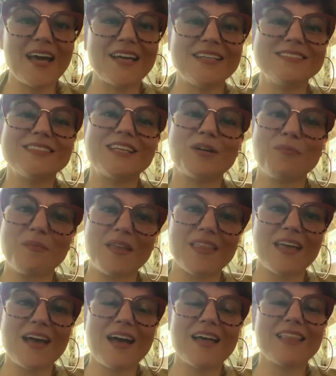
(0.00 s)

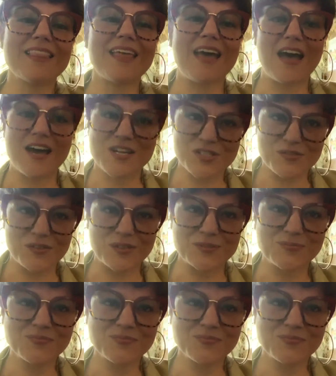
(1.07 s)
Intermedia de Asheville.